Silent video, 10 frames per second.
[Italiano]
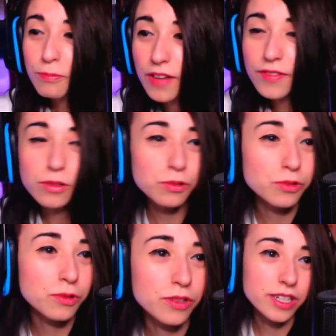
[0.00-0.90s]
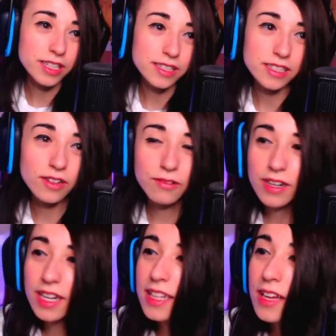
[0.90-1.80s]
davvero tutto quello che desidero.
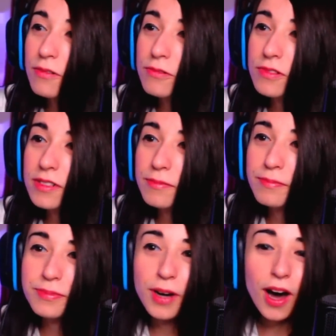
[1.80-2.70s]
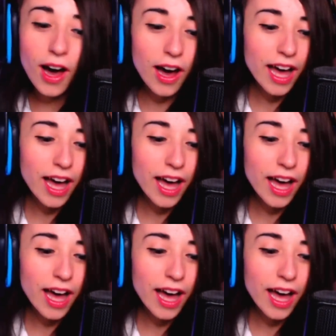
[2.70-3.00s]
Guardate un po',